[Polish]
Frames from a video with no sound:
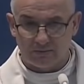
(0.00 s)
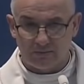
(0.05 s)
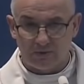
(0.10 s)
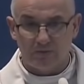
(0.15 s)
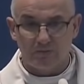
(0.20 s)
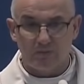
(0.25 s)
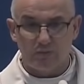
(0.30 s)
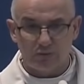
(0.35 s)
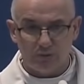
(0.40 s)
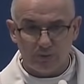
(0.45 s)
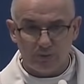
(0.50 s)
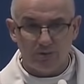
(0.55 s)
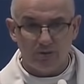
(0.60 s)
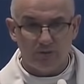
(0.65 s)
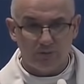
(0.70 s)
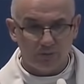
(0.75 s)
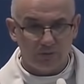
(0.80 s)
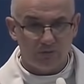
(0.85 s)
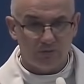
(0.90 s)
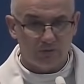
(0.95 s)
Więc możemy
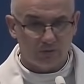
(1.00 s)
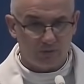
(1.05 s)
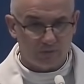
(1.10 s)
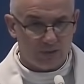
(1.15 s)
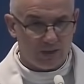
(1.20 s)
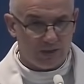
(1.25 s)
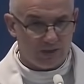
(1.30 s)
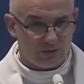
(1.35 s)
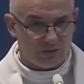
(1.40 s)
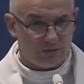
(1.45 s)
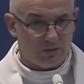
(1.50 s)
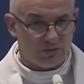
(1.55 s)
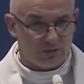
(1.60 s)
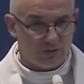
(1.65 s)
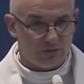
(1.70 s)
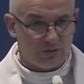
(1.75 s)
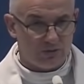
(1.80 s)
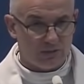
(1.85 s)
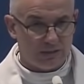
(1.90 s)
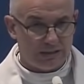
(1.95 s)
sobie
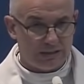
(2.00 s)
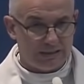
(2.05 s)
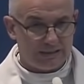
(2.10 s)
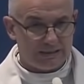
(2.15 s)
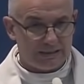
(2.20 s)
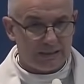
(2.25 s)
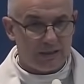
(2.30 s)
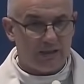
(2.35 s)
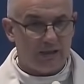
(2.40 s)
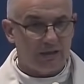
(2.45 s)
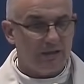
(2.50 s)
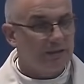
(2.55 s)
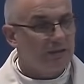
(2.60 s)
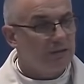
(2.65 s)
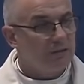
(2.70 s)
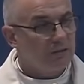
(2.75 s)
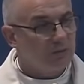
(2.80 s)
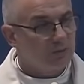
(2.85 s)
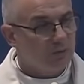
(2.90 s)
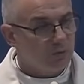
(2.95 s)
wyobrazić, jaka jest
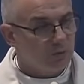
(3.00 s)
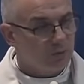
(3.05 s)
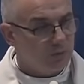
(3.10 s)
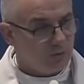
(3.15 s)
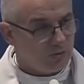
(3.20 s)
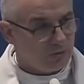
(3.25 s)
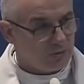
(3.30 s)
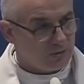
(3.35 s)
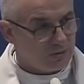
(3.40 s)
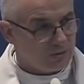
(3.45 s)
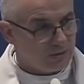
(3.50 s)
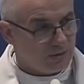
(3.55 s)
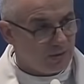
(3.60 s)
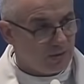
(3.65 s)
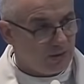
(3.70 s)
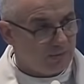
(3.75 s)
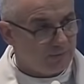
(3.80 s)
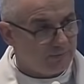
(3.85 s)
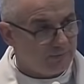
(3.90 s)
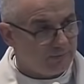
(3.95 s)
dysproporcja.
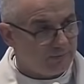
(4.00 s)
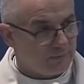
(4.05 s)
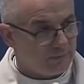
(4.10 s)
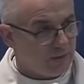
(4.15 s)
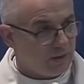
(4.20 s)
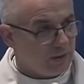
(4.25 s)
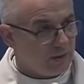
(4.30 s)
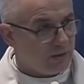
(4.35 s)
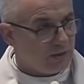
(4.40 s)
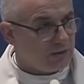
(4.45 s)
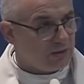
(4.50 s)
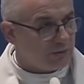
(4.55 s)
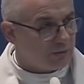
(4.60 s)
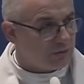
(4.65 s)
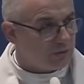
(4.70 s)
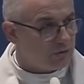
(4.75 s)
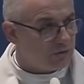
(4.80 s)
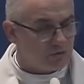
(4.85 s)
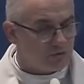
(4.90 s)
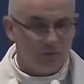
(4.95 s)
I tam
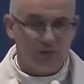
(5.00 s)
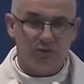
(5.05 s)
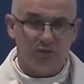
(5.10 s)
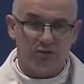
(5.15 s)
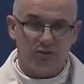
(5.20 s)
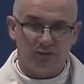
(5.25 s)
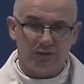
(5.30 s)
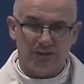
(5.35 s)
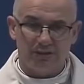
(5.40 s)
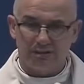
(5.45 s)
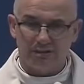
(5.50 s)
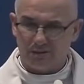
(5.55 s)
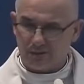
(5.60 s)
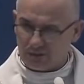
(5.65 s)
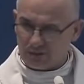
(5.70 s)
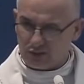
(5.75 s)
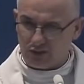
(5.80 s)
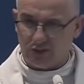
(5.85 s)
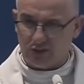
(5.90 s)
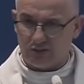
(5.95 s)
rzeczywiście jest
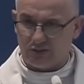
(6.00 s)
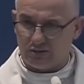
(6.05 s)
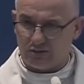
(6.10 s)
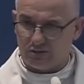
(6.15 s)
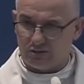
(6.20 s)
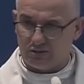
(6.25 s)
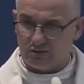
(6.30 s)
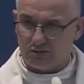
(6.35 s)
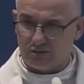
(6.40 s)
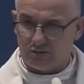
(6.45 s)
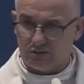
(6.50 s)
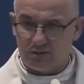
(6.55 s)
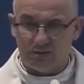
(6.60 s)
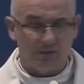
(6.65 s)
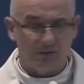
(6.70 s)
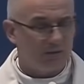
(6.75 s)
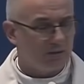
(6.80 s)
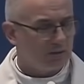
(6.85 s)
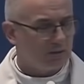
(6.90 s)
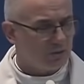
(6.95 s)
rzeź. To
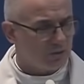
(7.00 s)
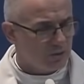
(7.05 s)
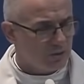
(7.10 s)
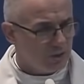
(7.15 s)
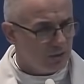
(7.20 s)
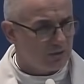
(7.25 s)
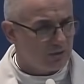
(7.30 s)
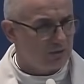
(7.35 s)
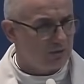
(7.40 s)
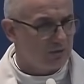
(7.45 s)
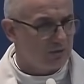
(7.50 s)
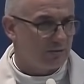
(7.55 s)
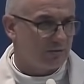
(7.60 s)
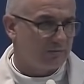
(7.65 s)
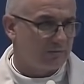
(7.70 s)
jest rzeź.